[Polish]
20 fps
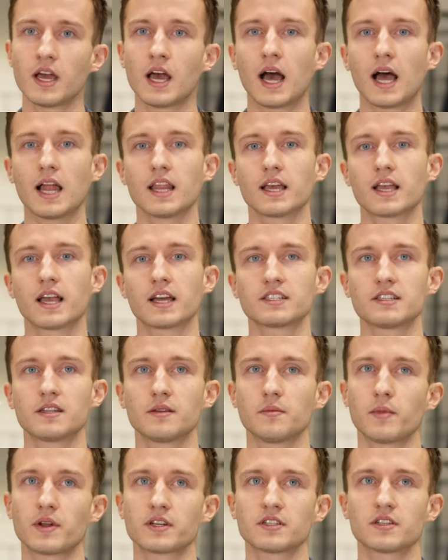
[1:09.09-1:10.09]
ale każdy
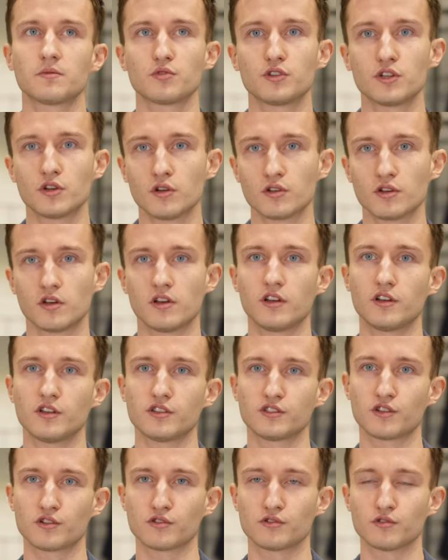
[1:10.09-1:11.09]
merchant musi go e,
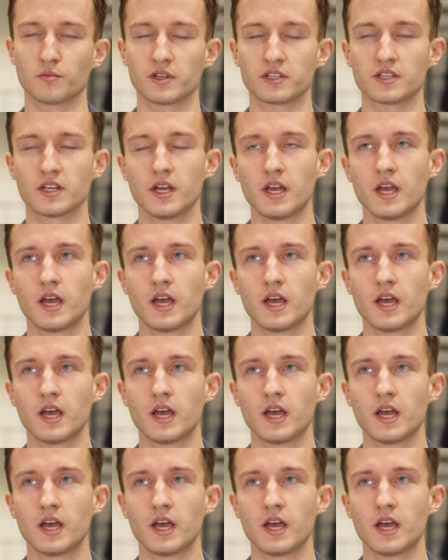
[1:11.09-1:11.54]
zrozumieć.